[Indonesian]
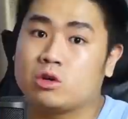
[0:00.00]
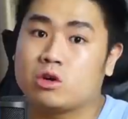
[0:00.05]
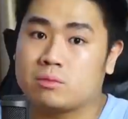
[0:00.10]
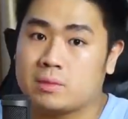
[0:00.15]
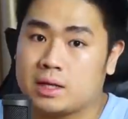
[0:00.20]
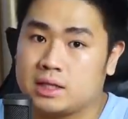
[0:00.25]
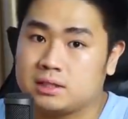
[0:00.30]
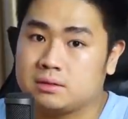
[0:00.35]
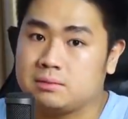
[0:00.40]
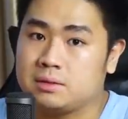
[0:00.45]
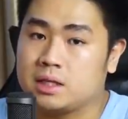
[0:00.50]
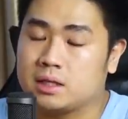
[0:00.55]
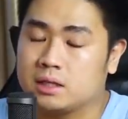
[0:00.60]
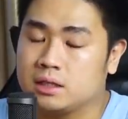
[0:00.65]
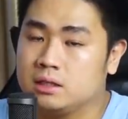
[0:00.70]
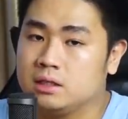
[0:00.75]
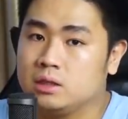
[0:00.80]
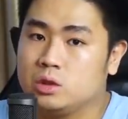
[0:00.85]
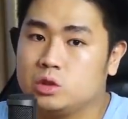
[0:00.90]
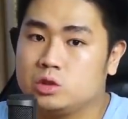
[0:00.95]
udah masih normal
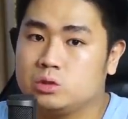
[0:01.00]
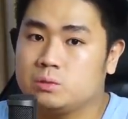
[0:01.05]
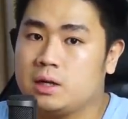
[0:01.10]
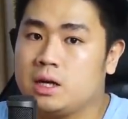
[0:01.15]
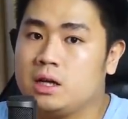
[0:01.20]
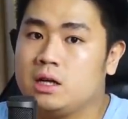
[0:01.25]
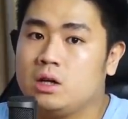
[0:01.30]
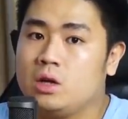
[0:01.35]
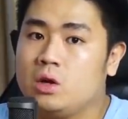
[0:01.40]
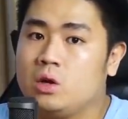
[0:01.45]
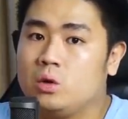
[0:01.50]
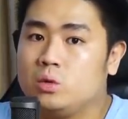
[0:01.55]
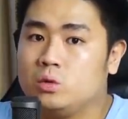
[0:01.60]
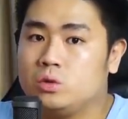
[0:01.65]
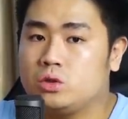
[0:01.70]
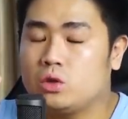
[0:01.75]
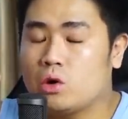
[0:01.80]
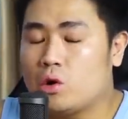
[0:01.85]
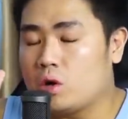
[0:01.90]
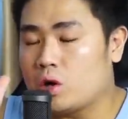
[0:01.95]
sebenarnya. Cuma
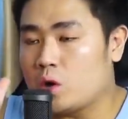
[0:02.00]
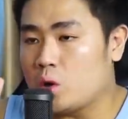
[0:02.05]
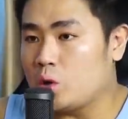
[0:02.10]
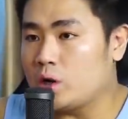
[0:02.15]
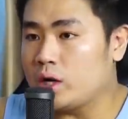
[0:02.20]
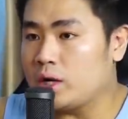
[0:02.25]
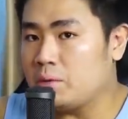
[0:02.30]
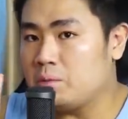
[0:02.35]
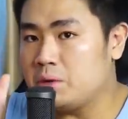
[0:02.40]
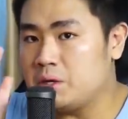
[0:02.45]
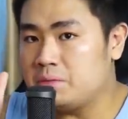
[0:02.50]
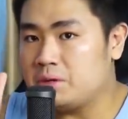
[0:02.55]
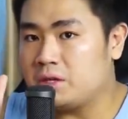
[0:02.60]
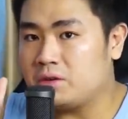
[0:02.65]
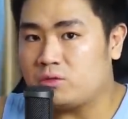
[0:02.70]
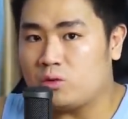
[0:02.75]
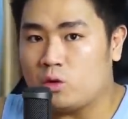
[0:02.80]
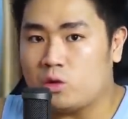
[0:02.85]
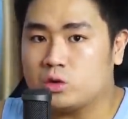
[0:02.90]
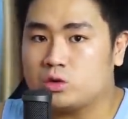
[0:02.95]
untuk orang-orang yang
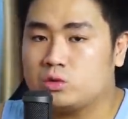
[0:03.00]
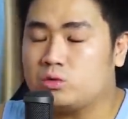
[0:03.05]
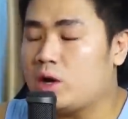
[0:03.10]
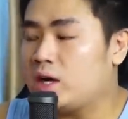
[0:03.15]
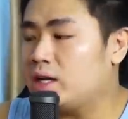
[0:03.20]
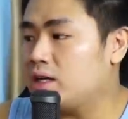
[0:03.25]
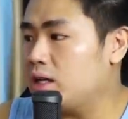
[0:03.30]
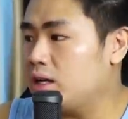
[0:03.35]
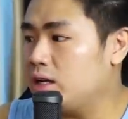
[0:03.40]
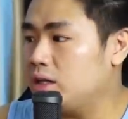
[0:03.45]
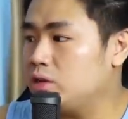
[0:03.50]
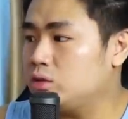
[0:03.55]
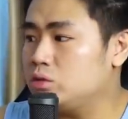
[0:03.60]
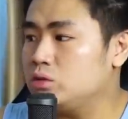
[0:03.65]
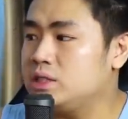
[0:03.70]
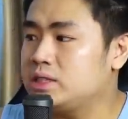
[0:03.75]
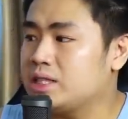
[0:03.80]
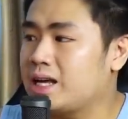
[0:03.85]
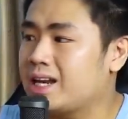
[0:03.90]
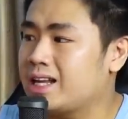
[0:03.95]
benar-benar fokus warna itu
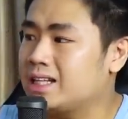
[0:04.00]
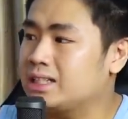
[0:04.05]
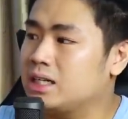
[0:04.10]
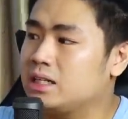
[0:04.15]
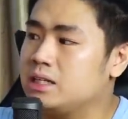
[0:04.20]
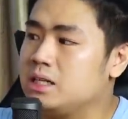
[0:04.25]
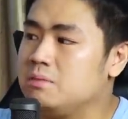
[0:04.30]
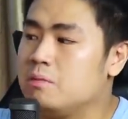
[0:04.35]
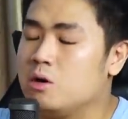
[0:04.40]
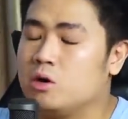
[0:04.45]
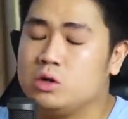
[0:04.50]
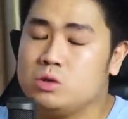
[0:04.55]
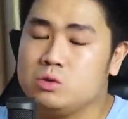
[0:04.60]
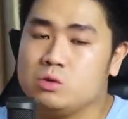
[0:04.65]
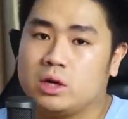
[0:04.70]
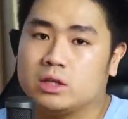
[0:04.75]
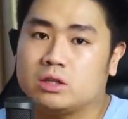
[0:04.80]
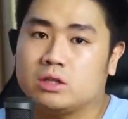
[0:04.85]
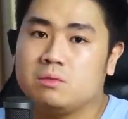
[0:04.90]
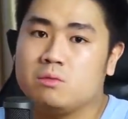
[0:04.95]
disarankan di bawah
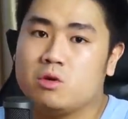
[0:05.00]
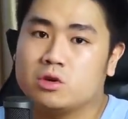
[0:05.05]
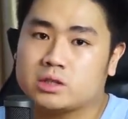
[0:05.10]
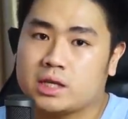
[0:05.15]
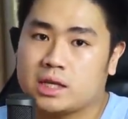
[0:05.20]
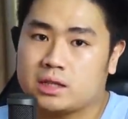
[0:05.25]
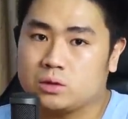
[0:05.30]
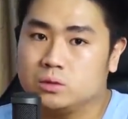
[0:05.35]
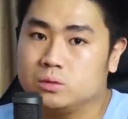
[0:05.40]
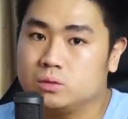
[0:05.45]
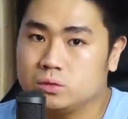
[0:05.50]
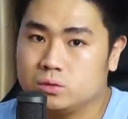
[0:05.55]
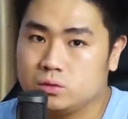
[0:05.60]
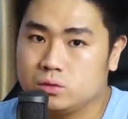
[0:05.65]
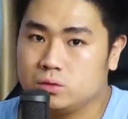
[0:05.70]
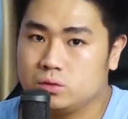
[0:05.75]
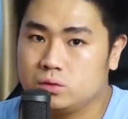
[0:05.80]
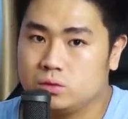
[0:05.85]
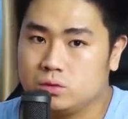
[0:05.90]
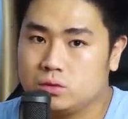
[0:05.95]
dua atau di bawah satu,
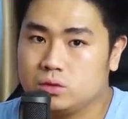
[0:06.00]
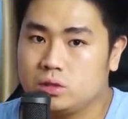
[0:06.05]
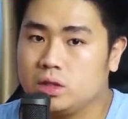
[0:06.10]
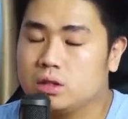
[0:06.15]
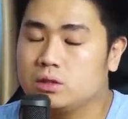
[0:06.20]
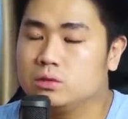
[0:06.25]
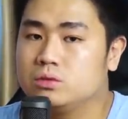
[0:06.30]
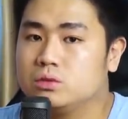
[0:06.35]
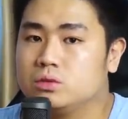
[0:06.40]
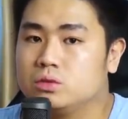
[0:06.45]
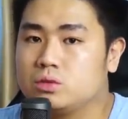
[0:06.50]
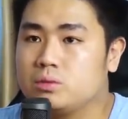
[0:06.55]
gitu.